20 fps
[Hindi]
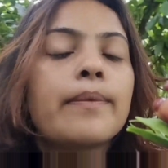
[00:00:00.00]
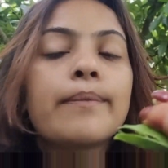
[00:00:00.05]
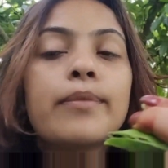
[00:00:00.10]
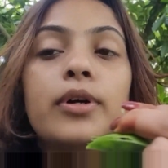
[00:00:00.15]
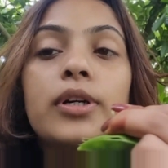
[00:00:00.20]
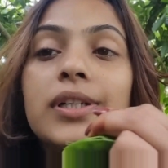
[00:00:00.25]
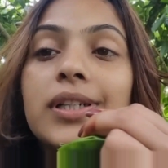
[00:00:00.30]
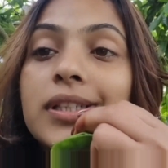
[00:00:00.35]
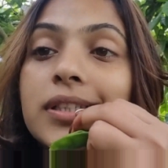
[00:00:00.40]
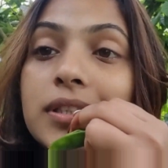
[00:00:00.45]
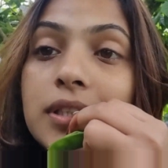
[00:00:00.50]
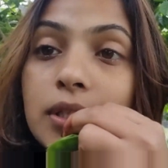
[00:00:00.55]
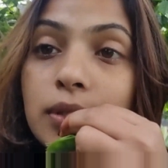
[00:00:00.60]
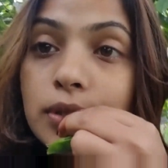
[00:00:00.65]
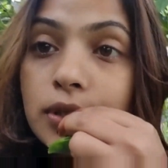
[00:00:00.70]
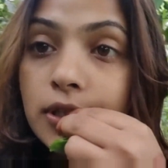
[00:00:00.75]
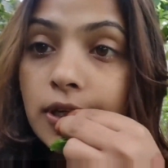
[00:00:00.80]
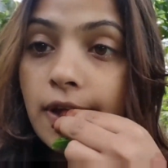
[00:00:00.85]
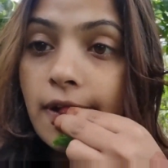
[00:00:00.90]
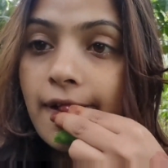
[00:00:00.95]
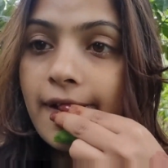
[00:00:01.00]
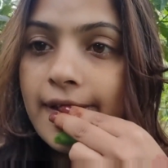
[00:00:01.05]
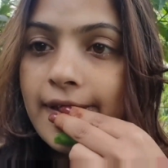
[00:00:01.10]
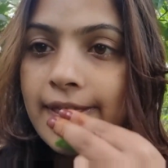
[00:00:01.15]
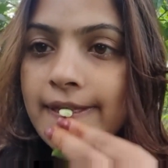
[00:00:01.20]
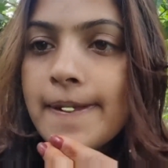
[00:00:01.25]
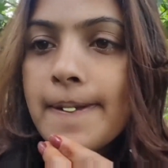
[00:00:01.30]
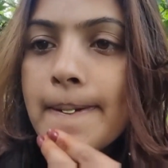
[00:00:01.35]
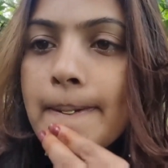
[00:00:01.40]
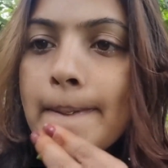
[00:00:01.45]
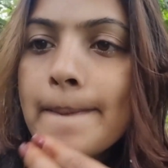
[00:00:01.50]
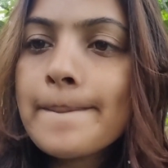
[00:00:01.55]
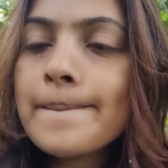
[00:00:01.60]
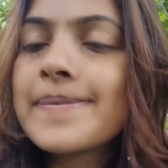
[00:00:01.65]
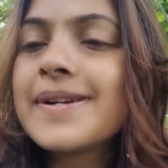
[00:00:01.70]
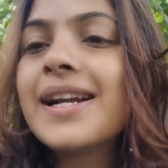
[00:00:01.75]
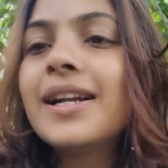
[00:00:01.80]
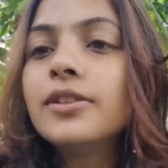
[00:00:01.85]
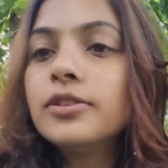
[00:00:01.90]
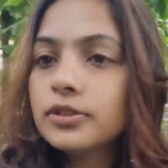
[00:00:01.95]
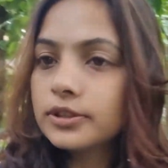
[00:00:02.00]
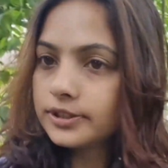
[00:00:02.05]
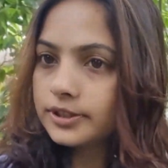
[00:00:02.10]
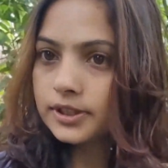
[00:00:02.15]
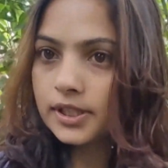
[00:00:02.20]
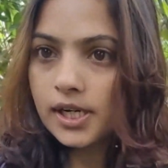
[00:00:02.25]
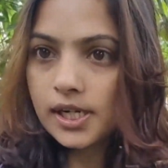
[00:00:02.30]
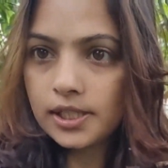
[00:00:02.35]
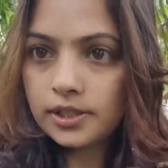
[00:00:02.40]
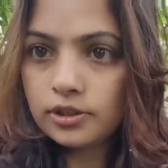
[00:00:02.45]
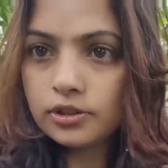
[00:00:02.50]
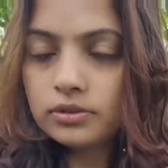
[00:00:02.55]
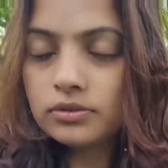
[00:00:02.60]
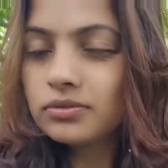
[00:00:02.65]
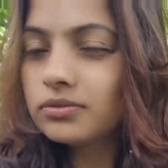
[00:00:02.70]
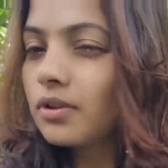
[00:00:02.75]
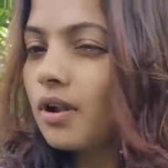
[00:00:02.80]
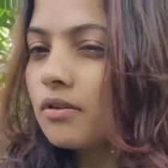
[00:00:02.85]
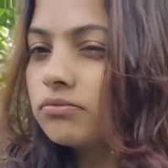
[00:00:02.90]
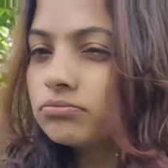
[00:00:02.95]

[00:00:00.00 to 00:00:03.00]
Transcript: बहुत टेस्टी होती है फिलहाल तो ऐसे खा लेती हूँ